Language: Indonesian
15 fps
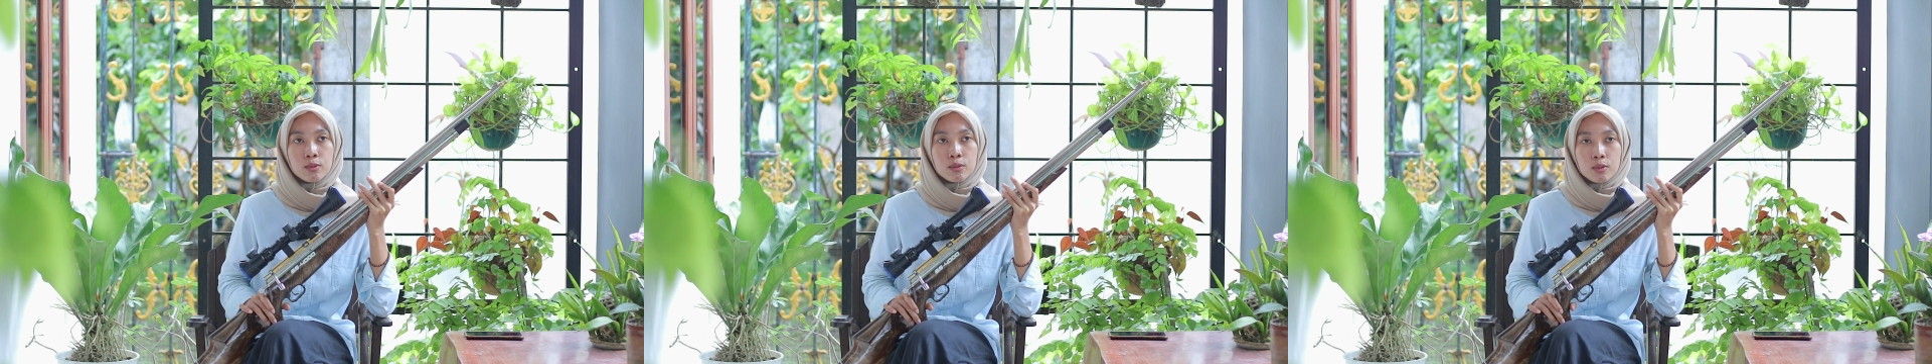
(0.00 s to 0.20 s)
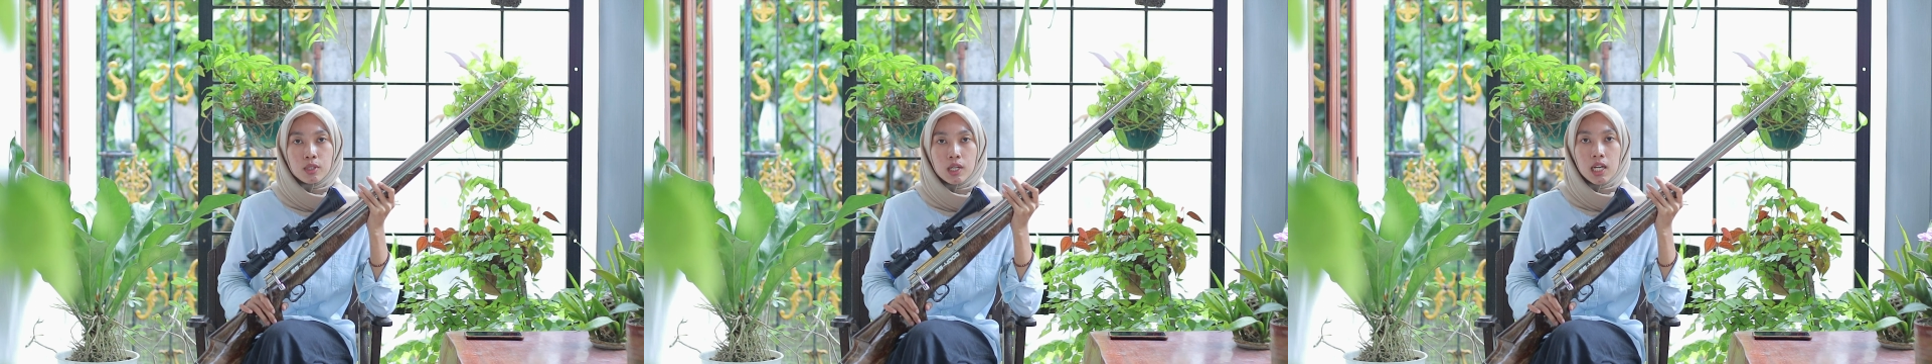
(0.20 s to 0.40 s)

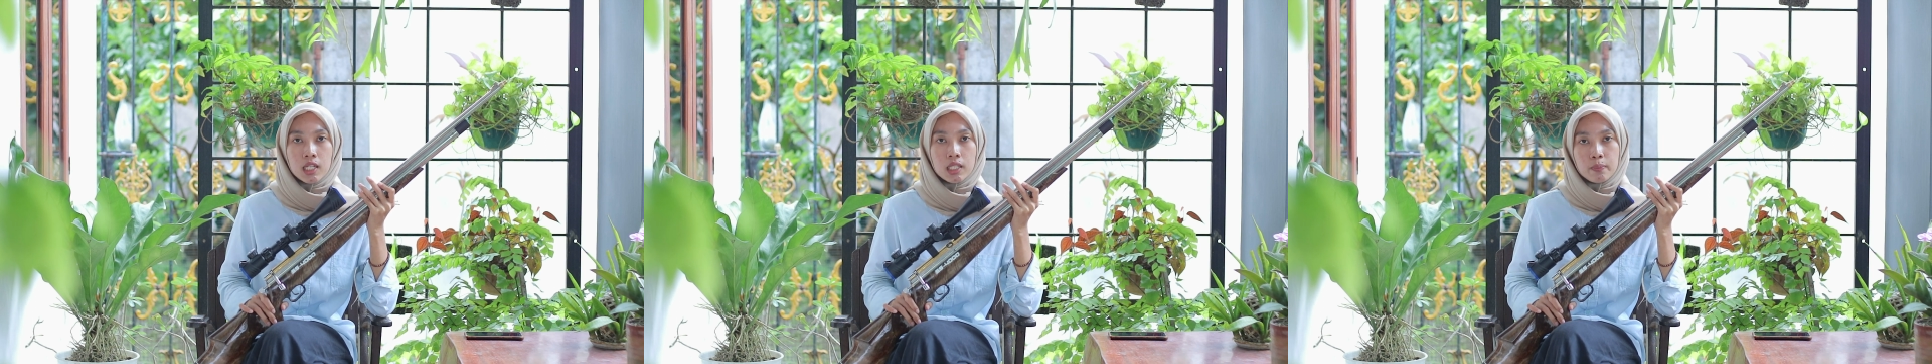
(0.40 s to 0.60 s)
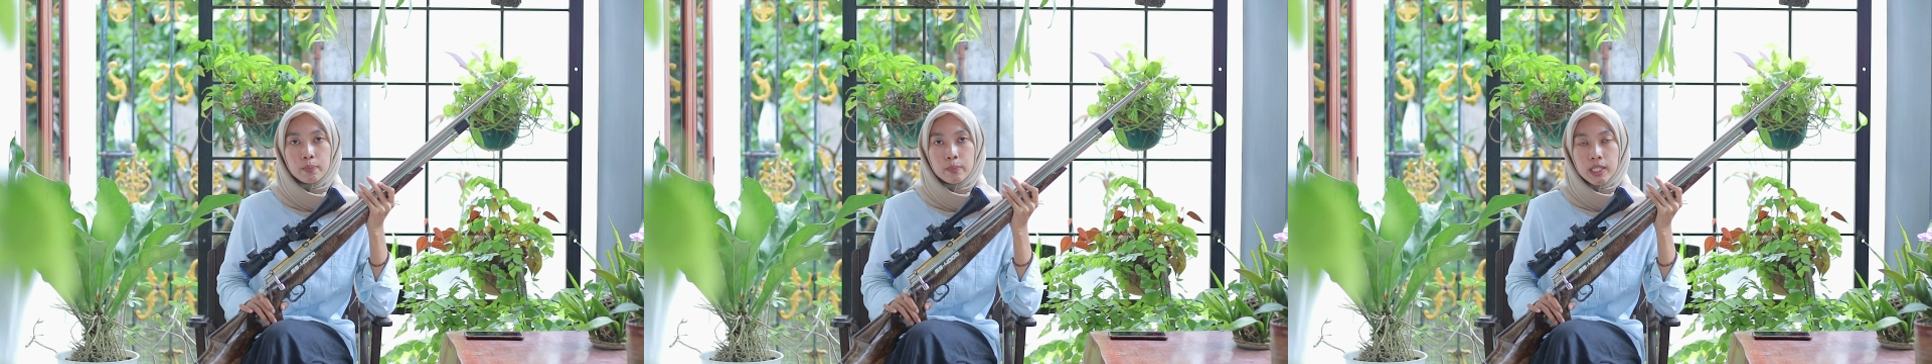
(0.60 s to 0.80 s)
untuk
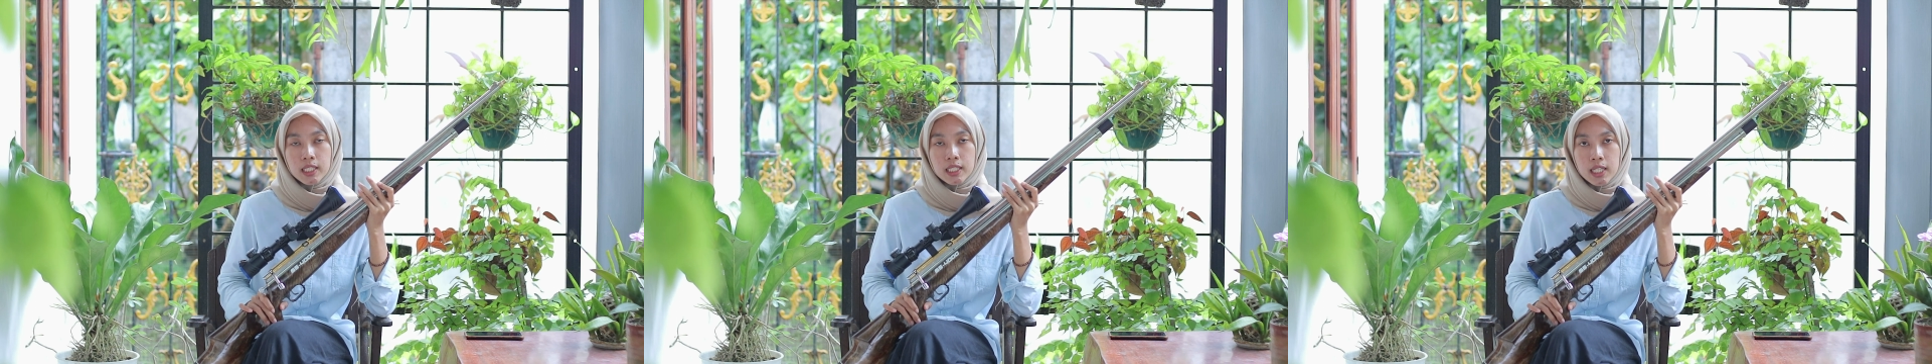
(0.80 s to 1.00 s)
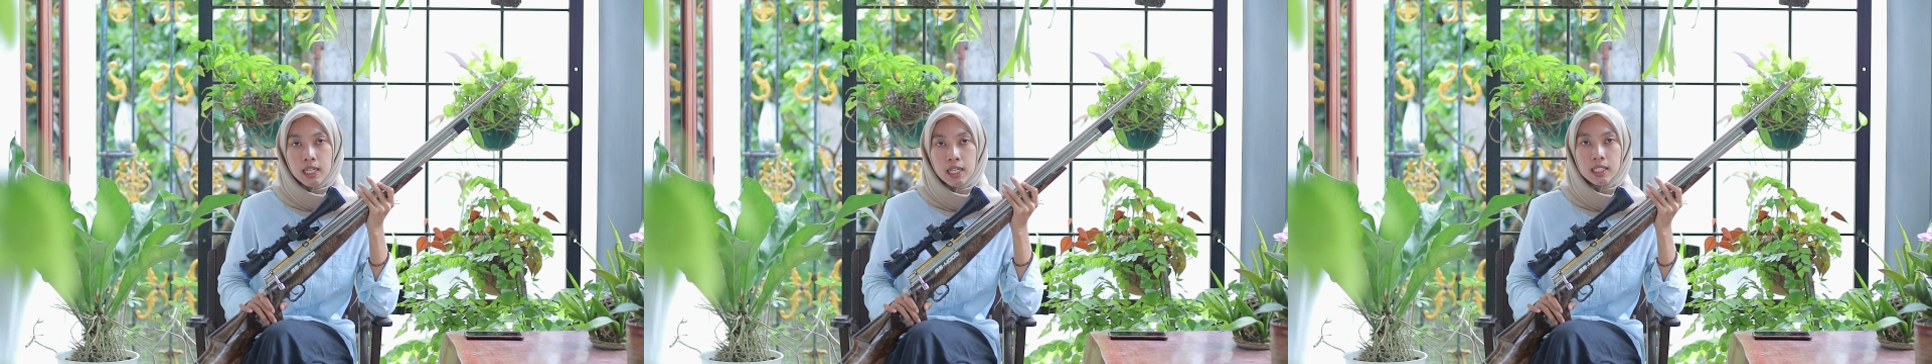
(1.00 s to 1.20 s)

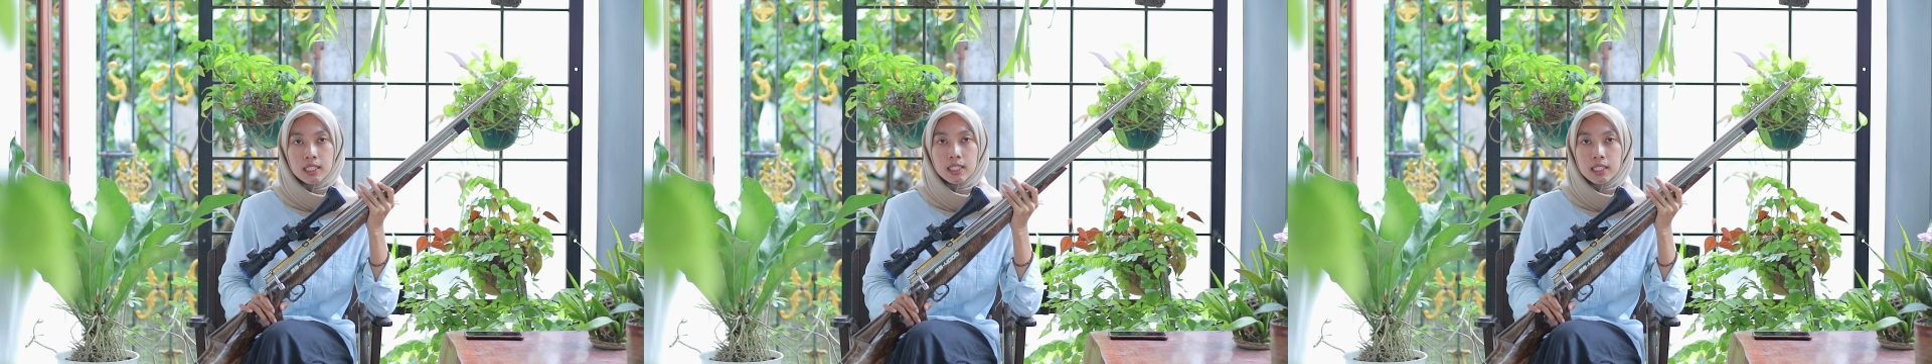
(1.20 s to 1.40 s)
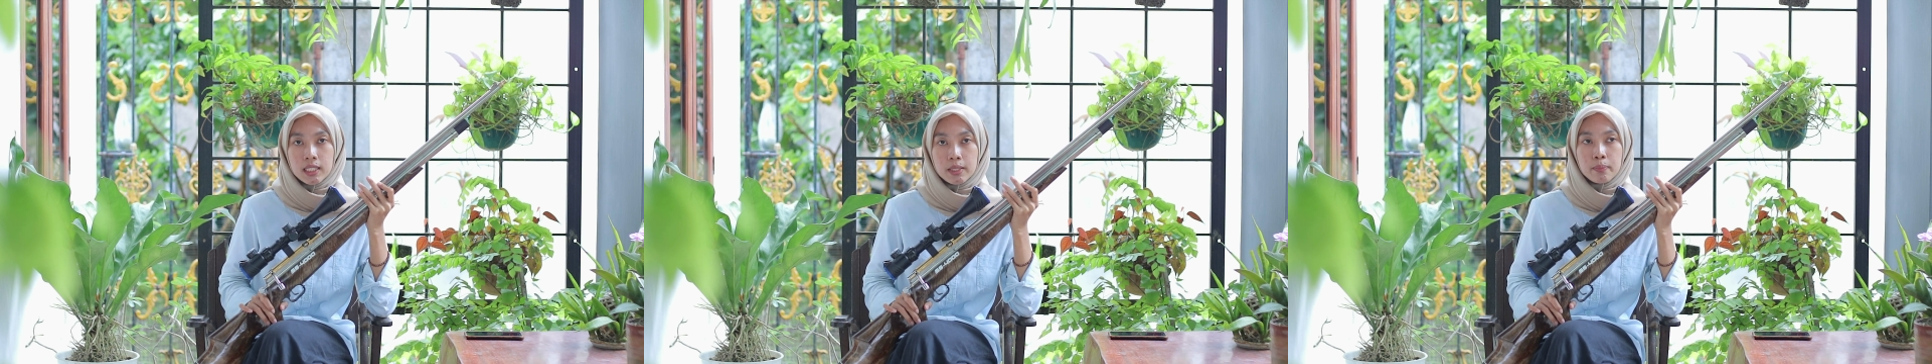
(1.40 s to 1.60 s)

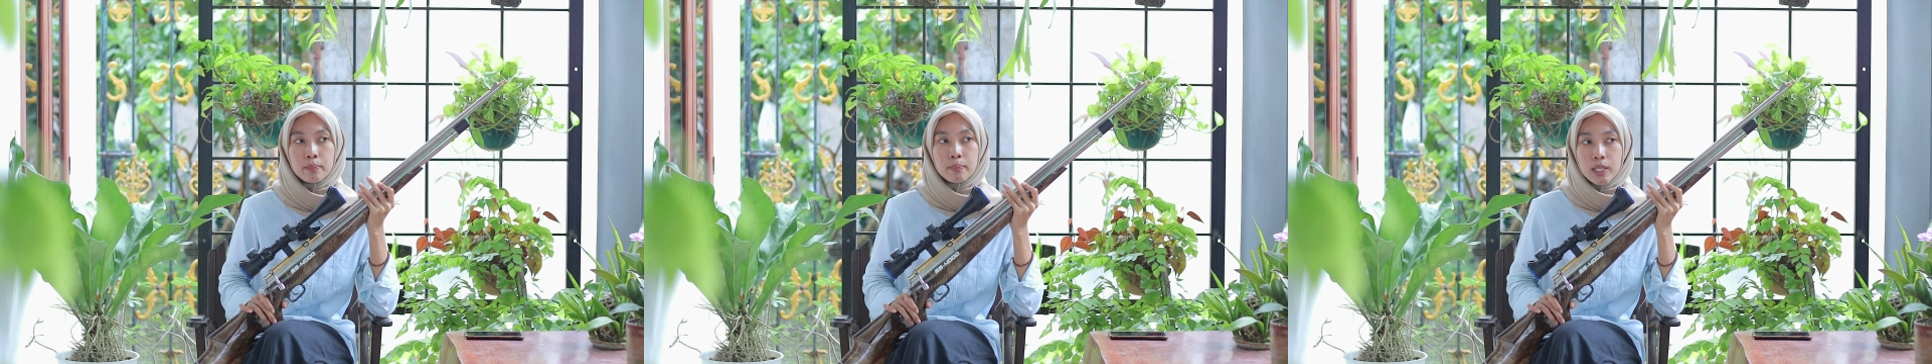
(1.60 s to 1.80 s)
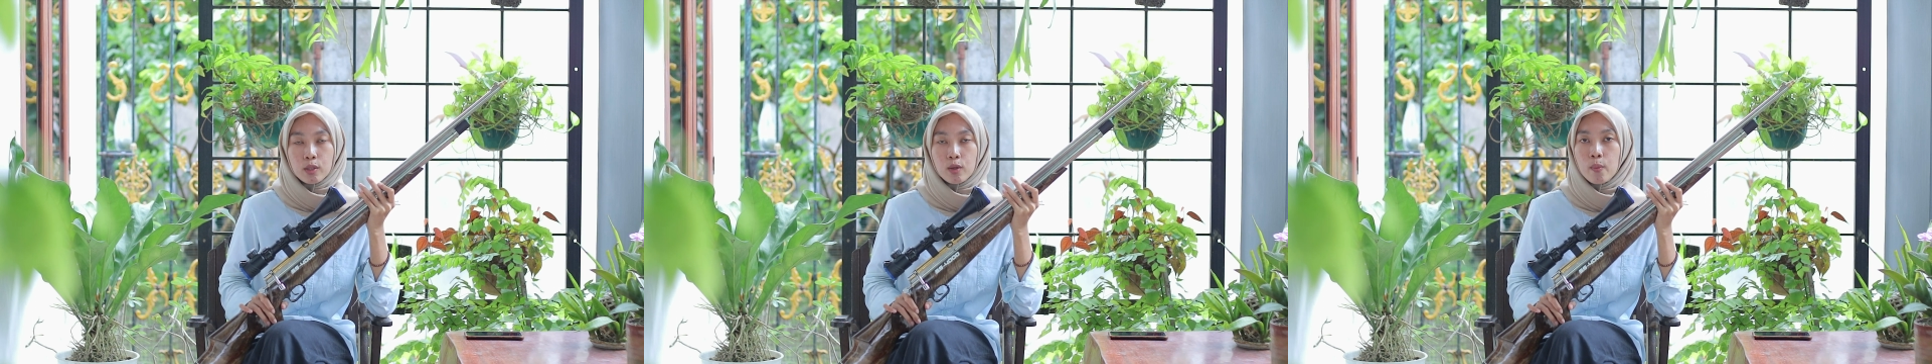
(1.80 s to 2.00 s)
kalibernya di
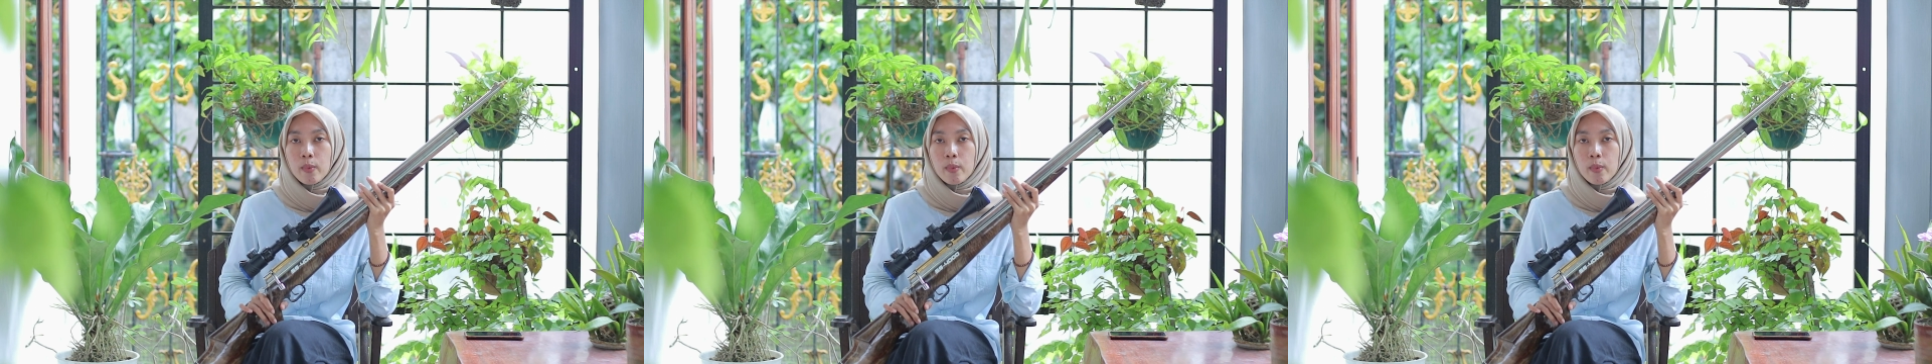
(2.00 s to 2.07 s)
4,5